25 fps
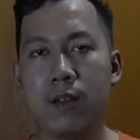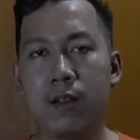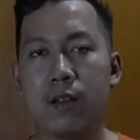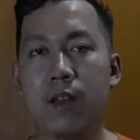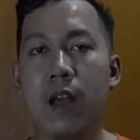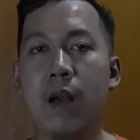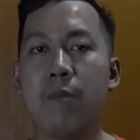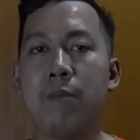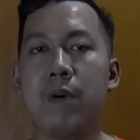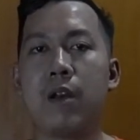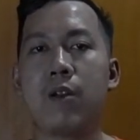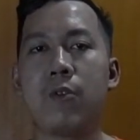
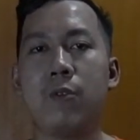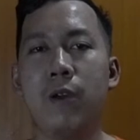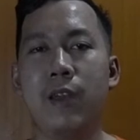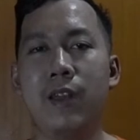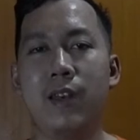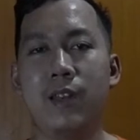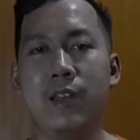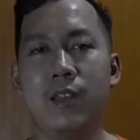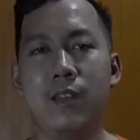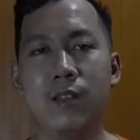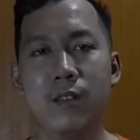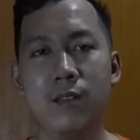kamar gue
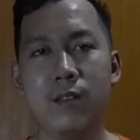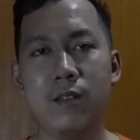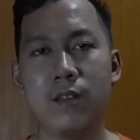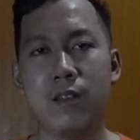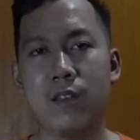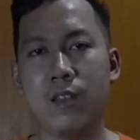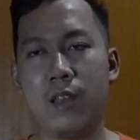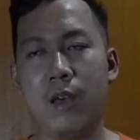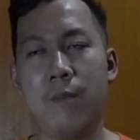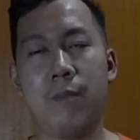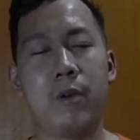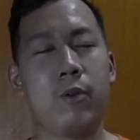ini
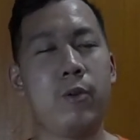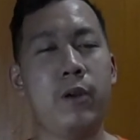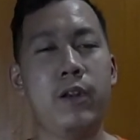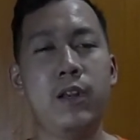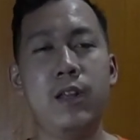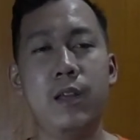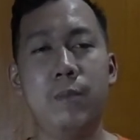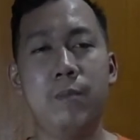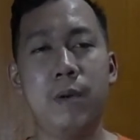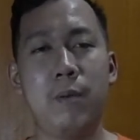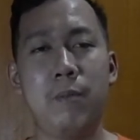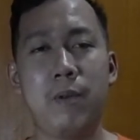kamar gue
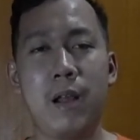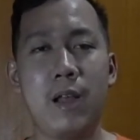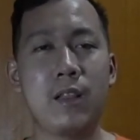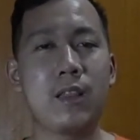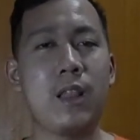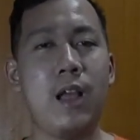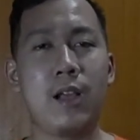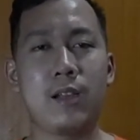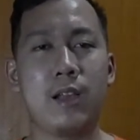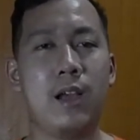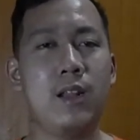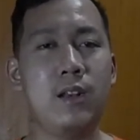ini emang
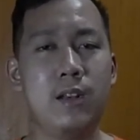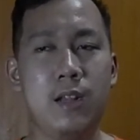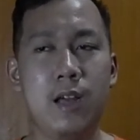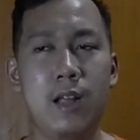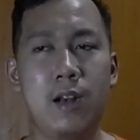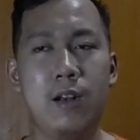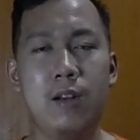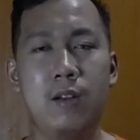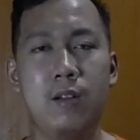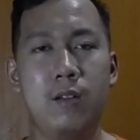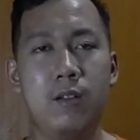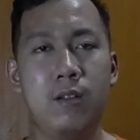berantakan
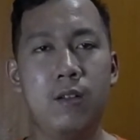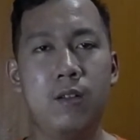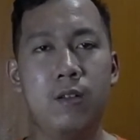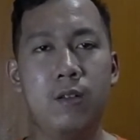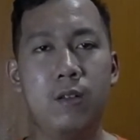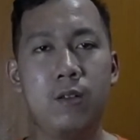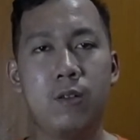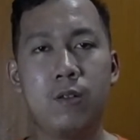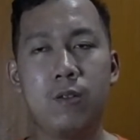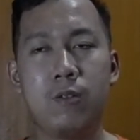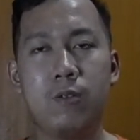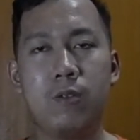dan
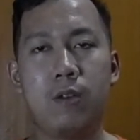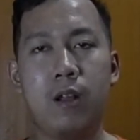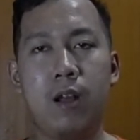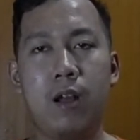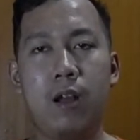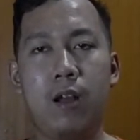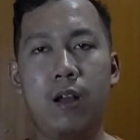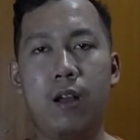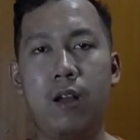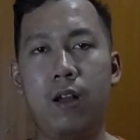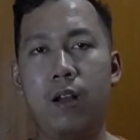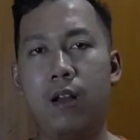
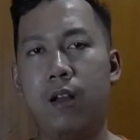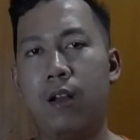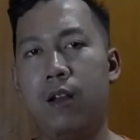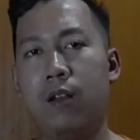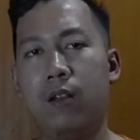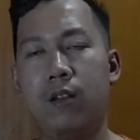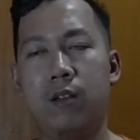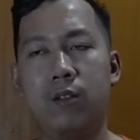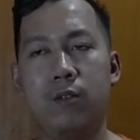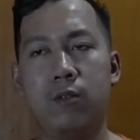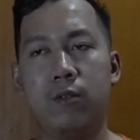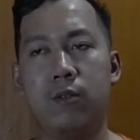kurang
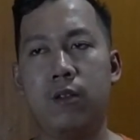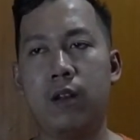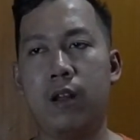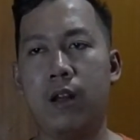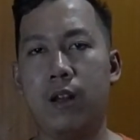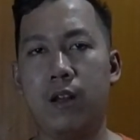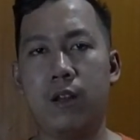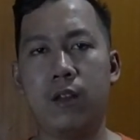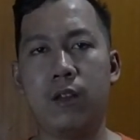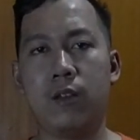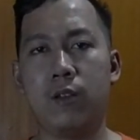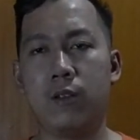
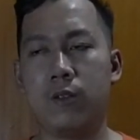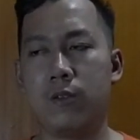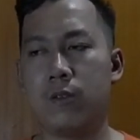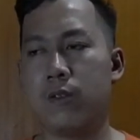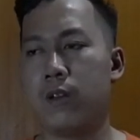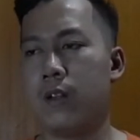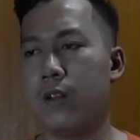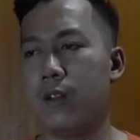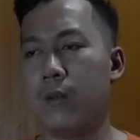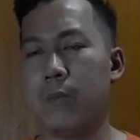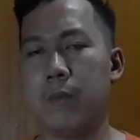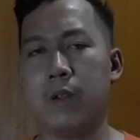kurang
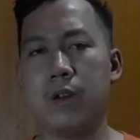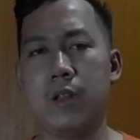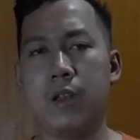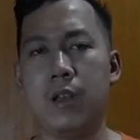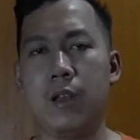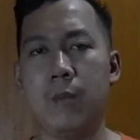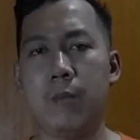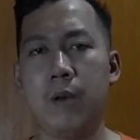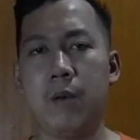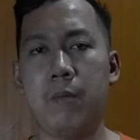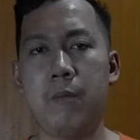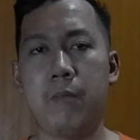kurang gimana ya
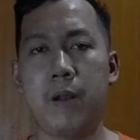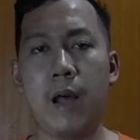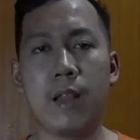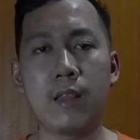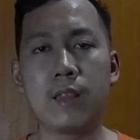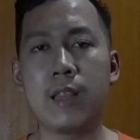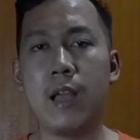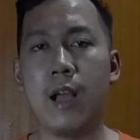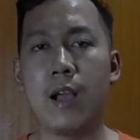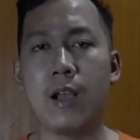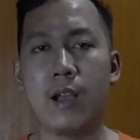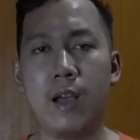emang
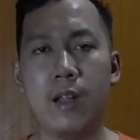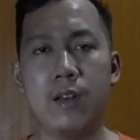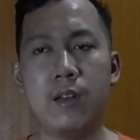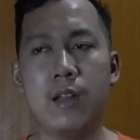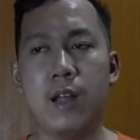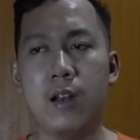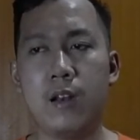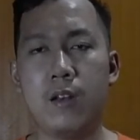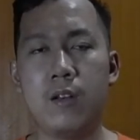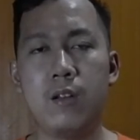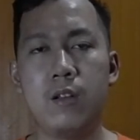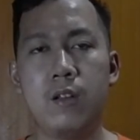berantakan
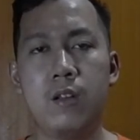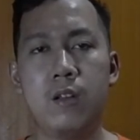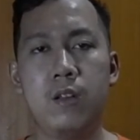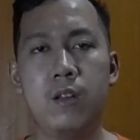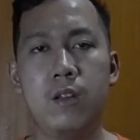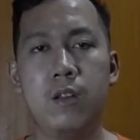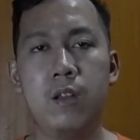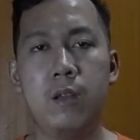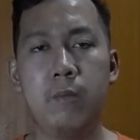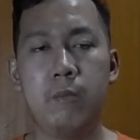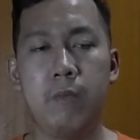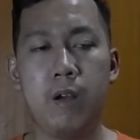dan
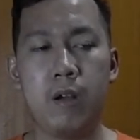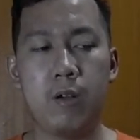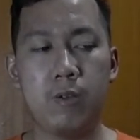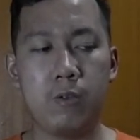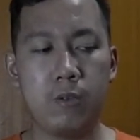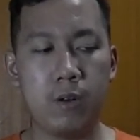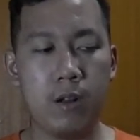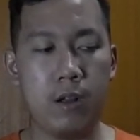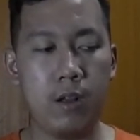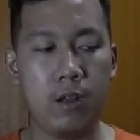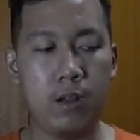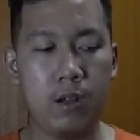emang
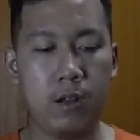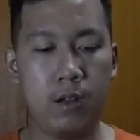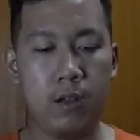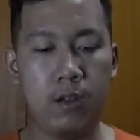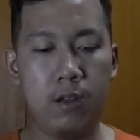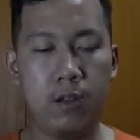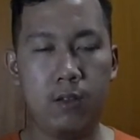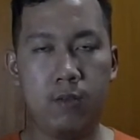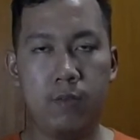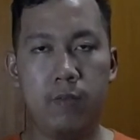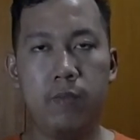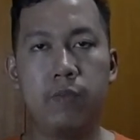kurang
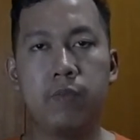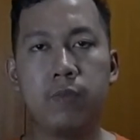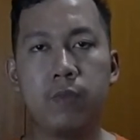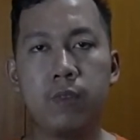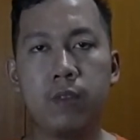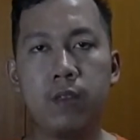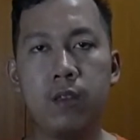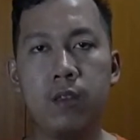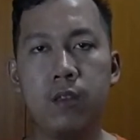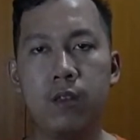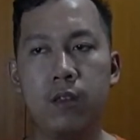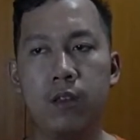
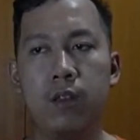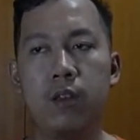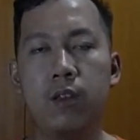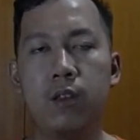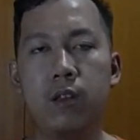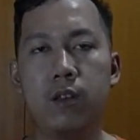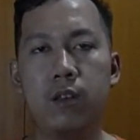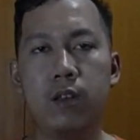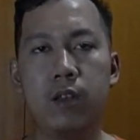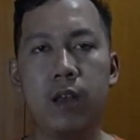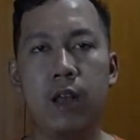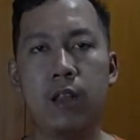
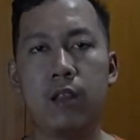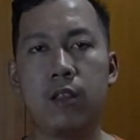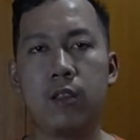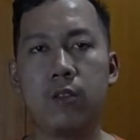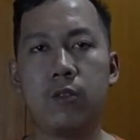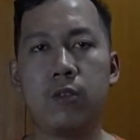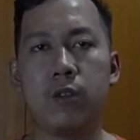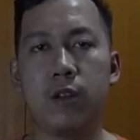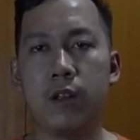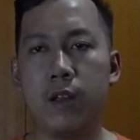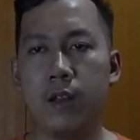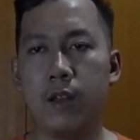
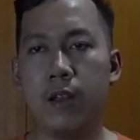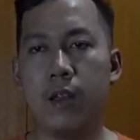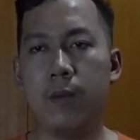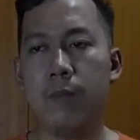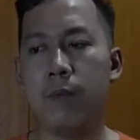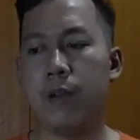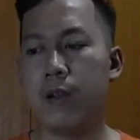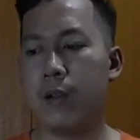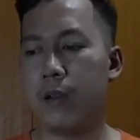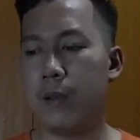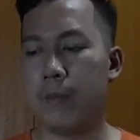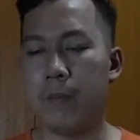diatur ya
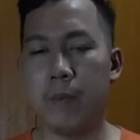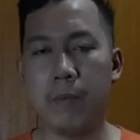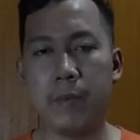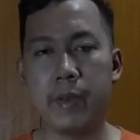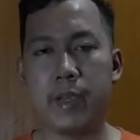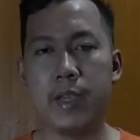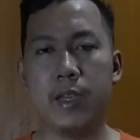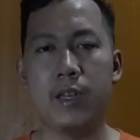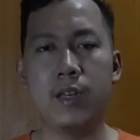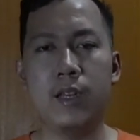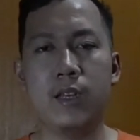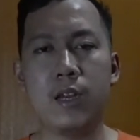emang emang
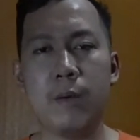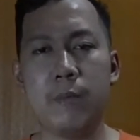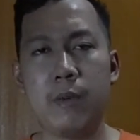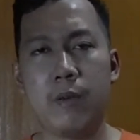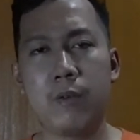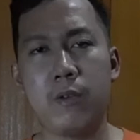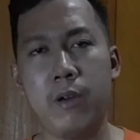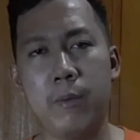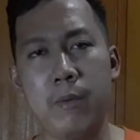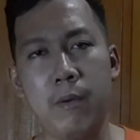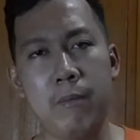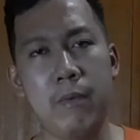begini kamar
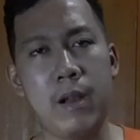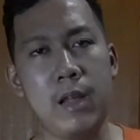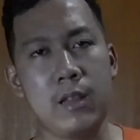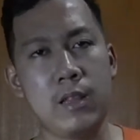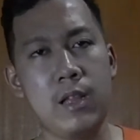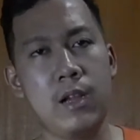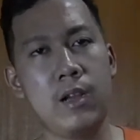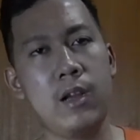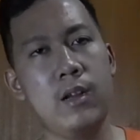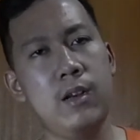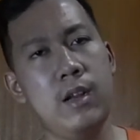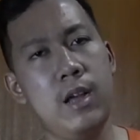gue emang
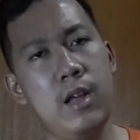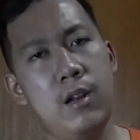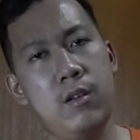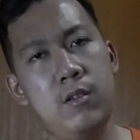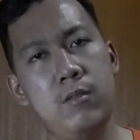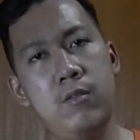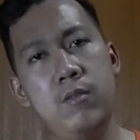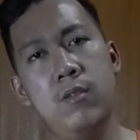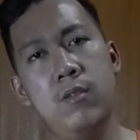berantakan dan